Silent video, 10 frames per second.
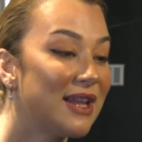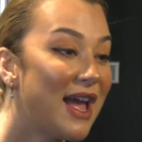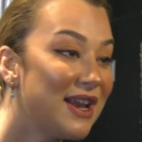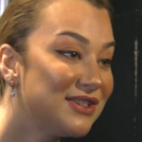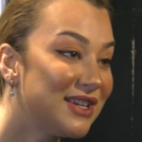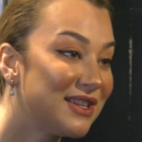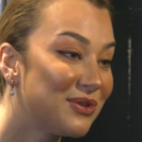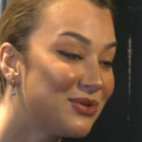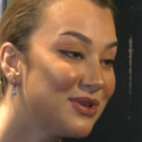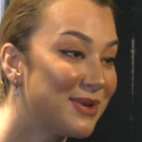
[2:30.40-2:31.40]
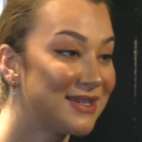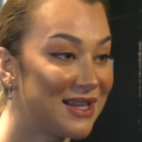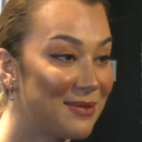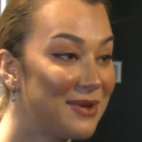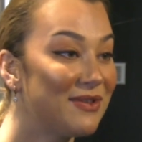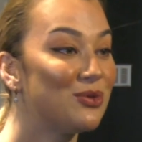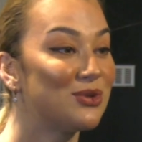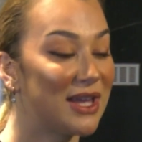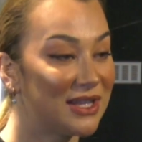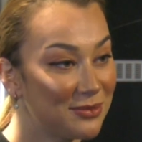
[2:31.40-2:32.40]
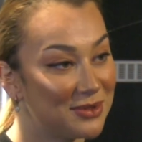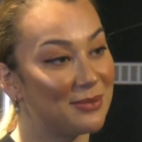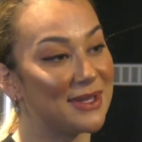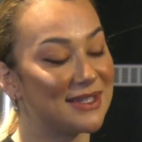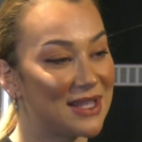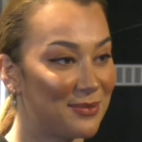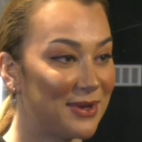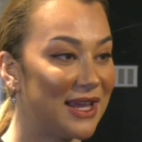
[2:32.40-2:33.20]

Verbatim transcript: her şeyden önce beslenme ve düzenli bir beslenme